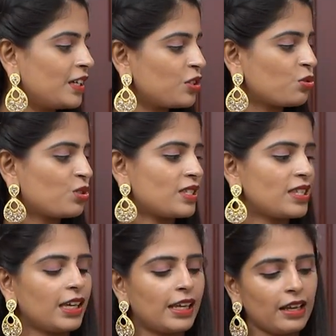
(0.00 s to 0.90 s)
నెక్స్ట్
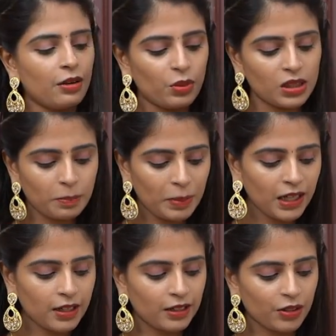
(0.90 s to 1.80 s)
వచ్చేసి గ్రే విత్
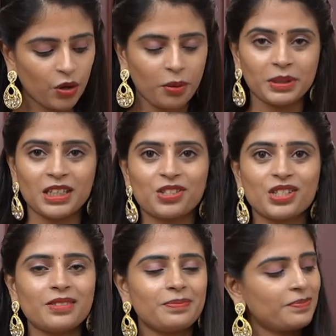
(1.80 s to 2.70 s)
పింక్ కలర్
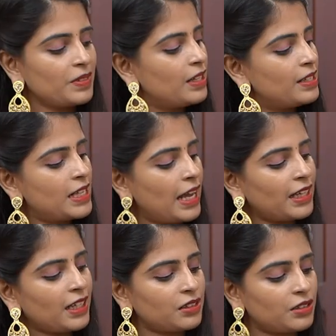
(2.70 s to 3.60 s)
కాంబినేషన్
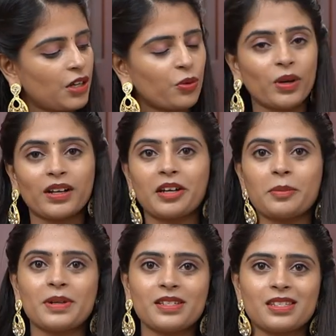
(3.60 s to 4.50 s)
శారీ అంతా కూడా
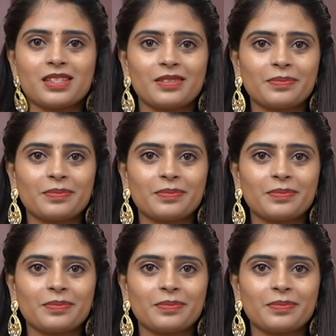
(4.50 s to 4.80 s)
క్రీపర్స్